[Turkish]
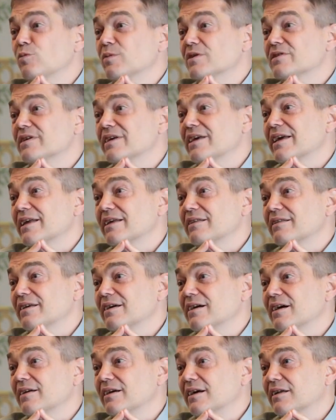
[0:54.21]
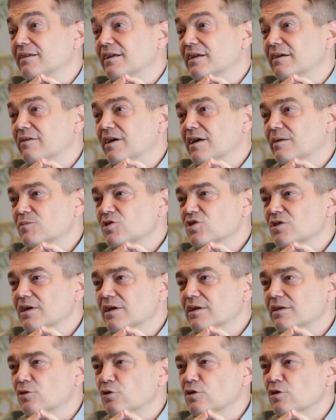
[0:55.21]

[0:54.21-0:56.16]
olması gerektiği kanaatine varmışlardı.